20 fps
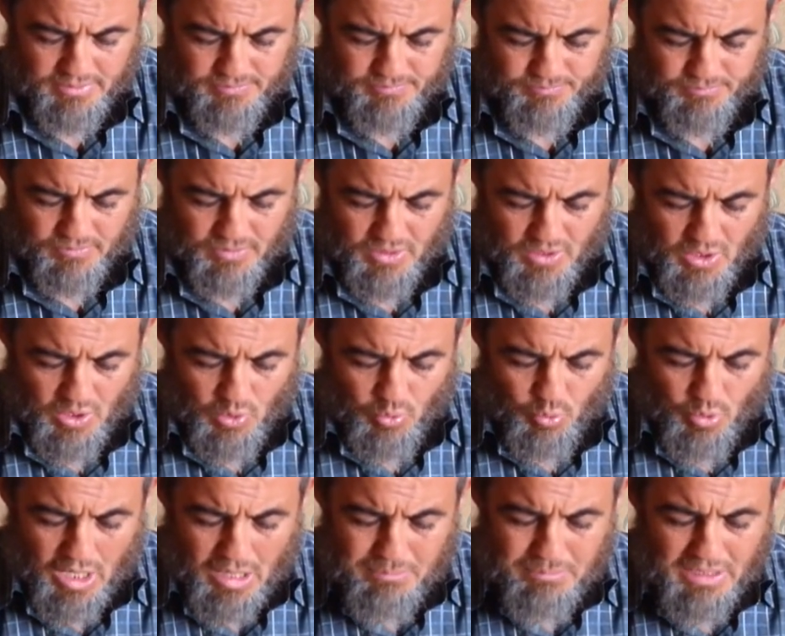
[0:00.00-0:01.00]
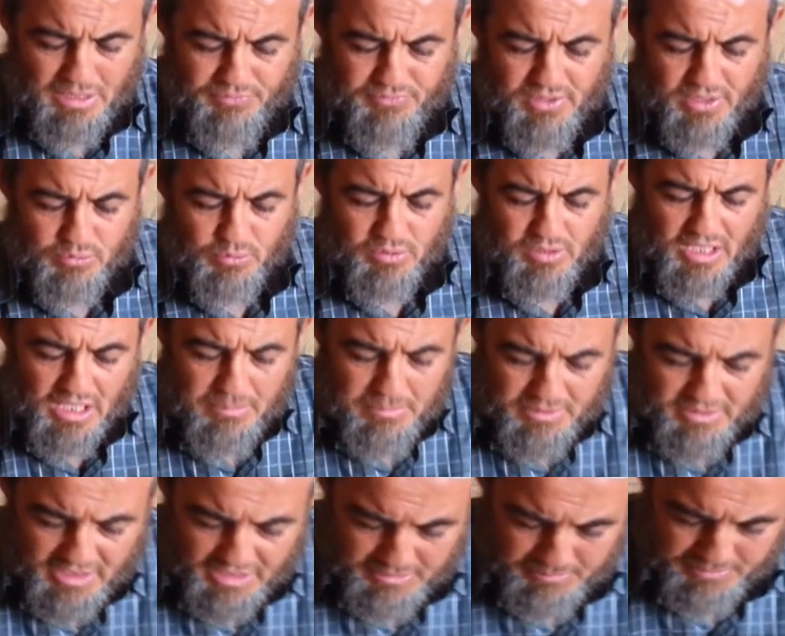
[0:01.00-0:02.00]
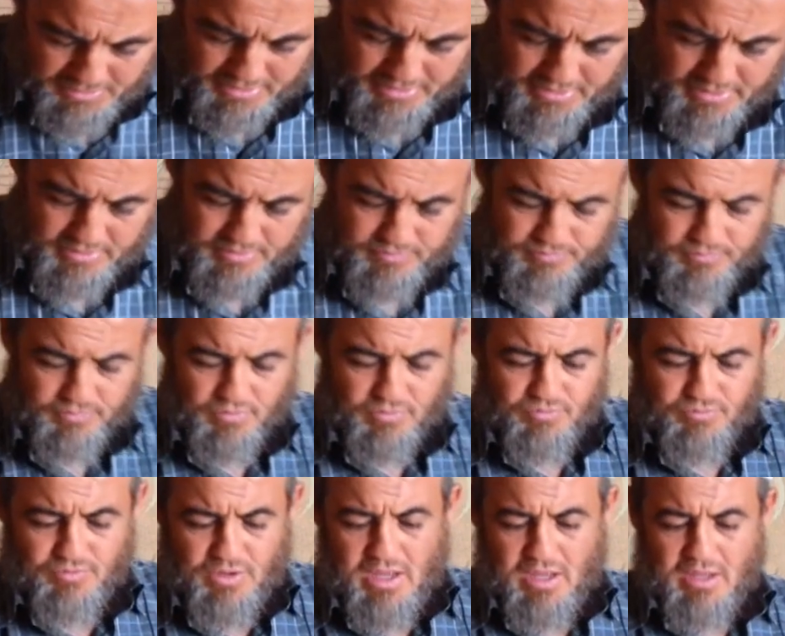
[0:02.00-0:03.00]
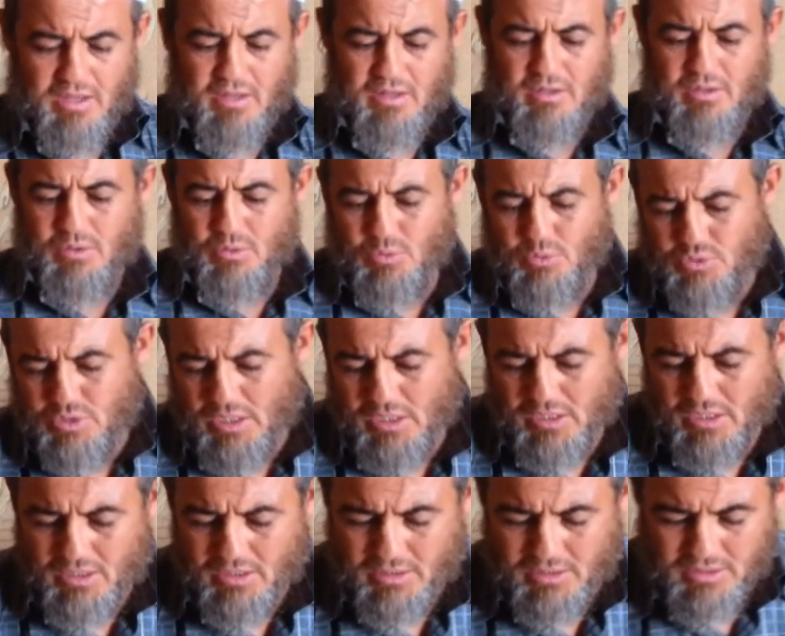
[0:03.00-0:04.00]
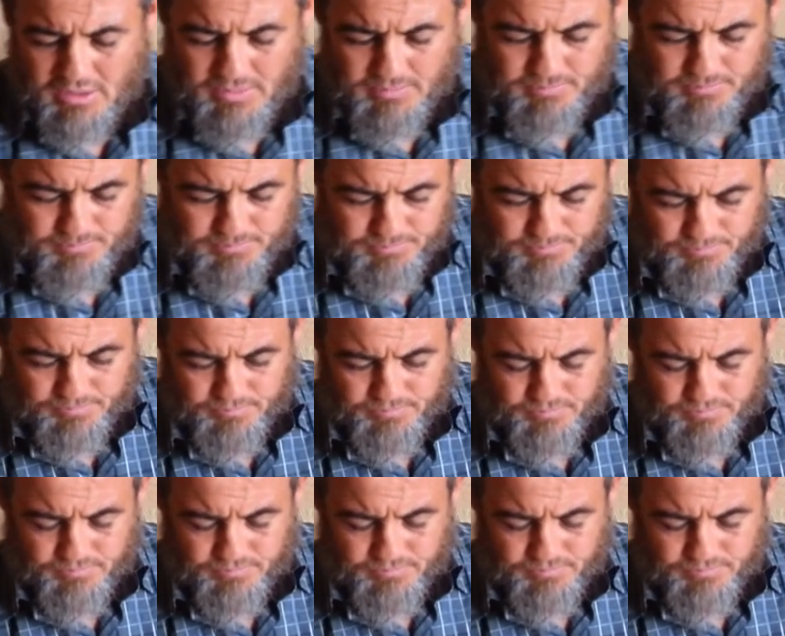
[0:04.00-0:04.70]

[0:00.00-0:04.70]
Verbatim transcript: Evet. Ve emme ifradullahi bittedbir ve Yüce Allah'ı